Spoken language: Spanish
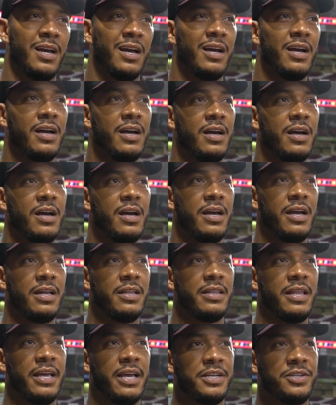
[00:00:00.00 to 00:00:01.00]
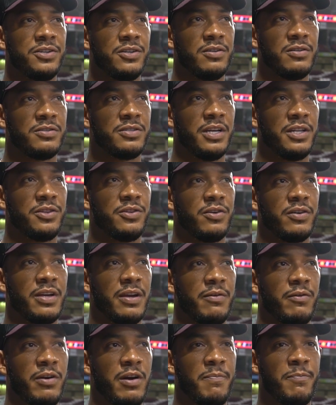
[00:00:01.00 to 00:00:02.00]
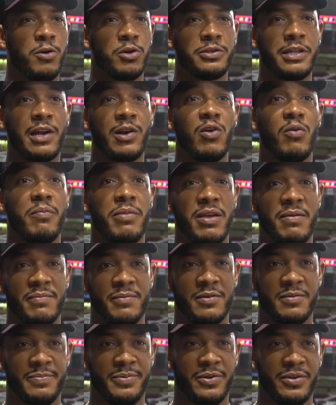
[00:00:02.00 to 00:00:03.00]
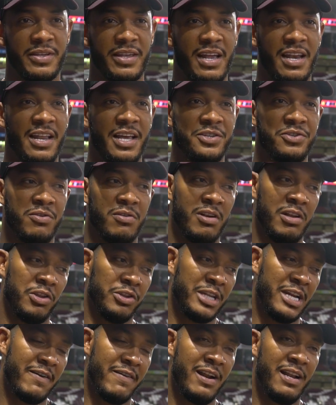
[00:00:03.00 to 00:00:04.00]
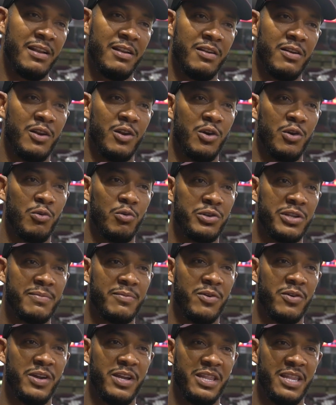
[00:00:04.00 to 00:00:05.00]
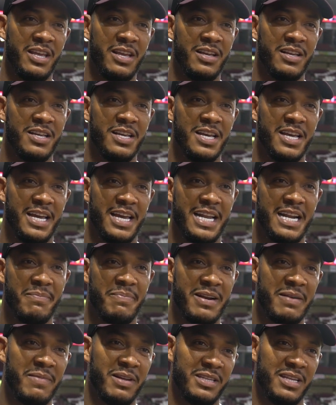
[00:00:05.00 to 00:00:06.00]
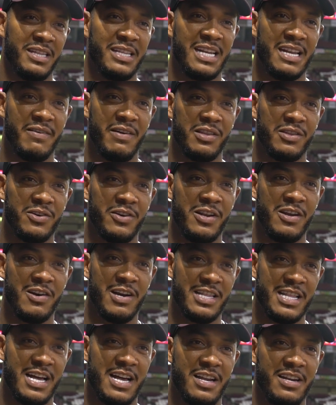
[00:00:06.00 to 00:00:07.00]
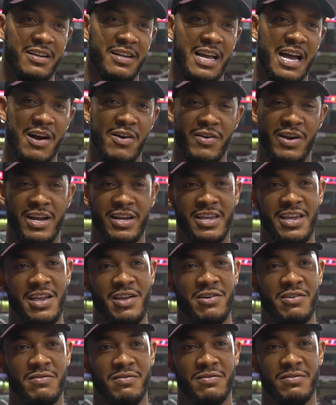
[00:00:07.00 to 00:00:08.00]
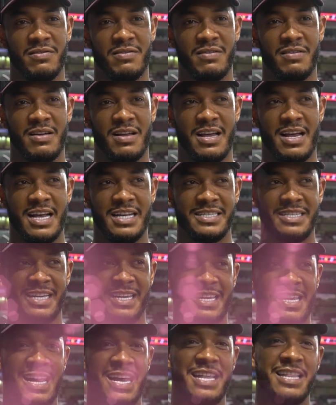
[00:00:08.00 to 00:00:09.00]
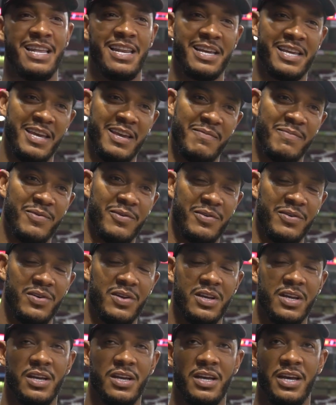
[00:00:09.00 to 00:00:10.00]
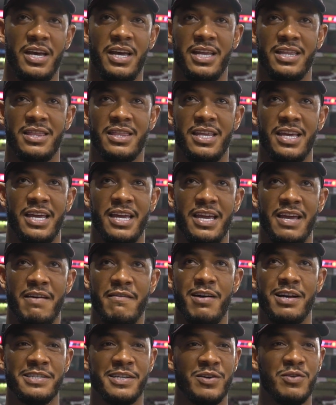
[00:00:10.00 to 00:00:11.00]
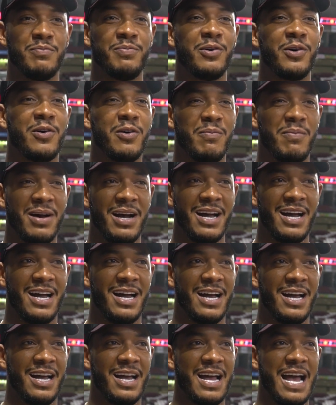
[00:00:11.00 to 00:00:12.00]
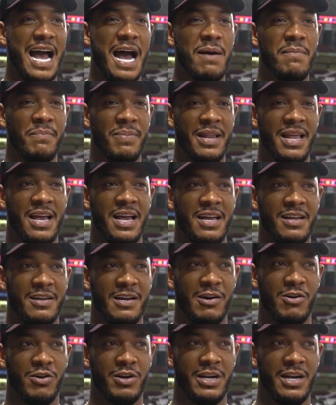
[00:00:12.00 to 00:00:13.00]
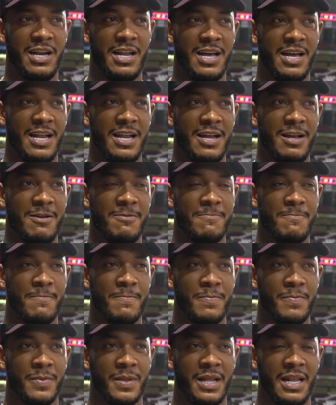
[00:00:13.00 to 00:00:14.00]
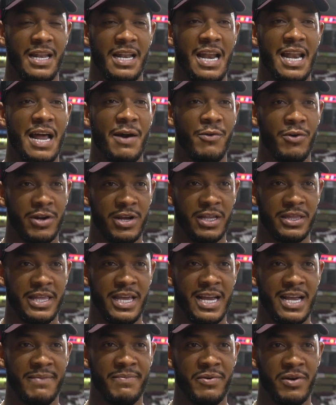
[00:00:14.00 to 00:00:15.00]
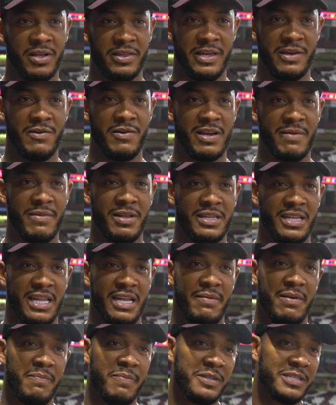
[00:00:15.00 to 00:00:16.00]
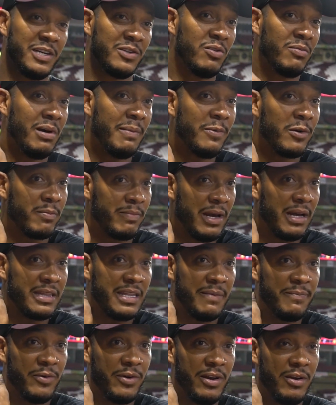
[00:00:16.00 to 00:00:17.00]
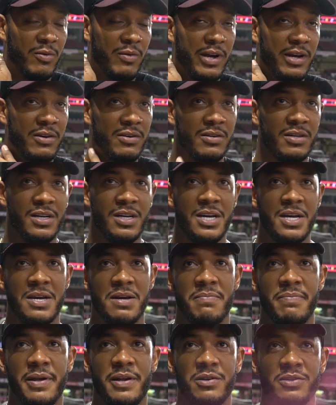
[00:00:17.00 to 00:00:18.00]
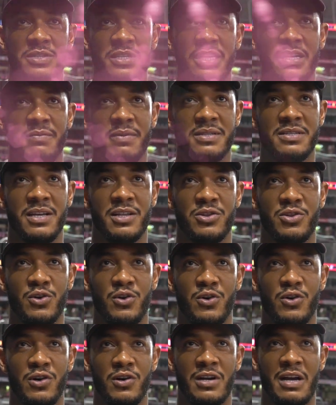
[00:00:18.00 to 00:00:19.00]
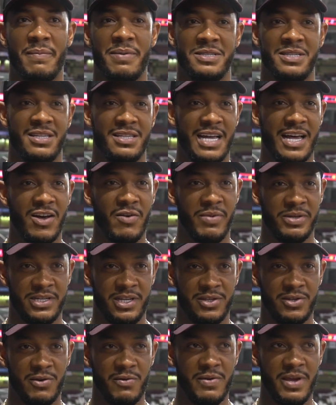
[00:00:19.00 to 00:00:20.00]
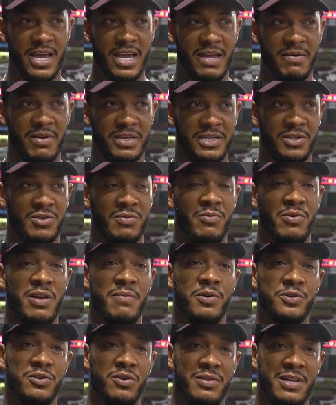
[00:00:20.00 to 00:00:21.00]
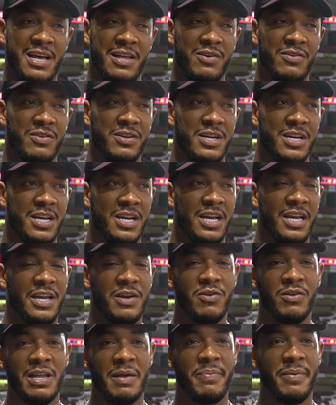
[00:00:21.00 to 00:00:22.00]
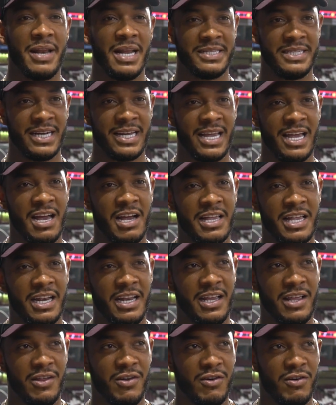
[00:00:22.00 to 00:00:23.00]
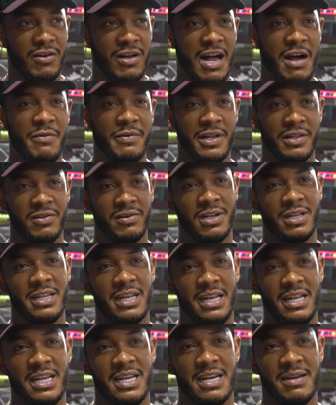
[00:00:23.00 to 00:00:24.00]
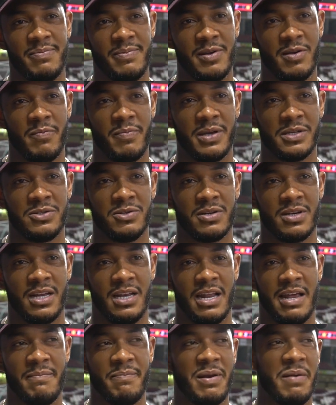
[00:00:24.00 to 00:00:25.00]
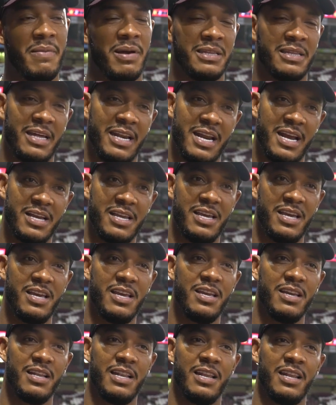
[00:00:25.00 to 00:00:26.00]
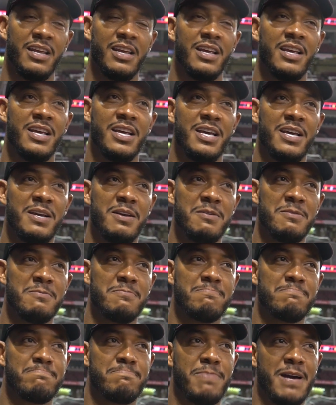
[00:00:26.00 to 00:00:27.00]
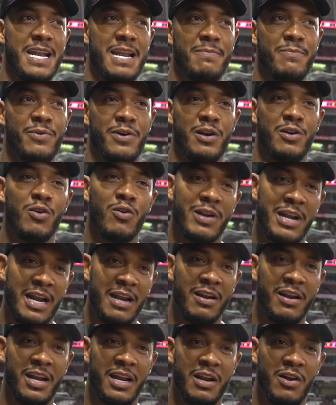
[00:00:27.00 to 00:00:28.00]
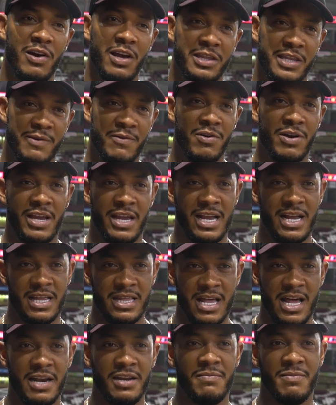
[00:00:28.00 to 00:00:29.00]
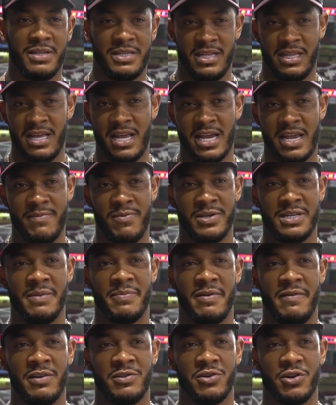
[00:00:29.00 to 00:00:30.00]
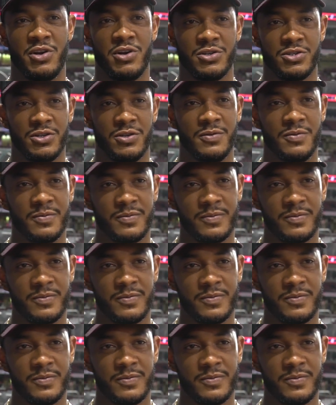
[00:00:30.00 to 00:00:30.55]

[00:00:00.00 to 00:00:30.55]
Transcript: Ah, de hecho, siento que voy a aportar lo mismo, porque al hecho cuando tiraba los últimos innings era para mantener la victoria o ganar, ahora quiero hacer que gane el equipo. Este, va a ser un poco más amplia ahora la, la labor que tenga porque tengo que mantenerme pichando más por más tiempo en el juego, pero sí me siento capacitado, me siento bien y me siento muy emocionado y con la experiencia que he adquirido abriendo grandes ligas, pues yo pienso que la implementaré aquí para poder lograr el objetivo que es ganar y mantener el equipo siempre victorioso.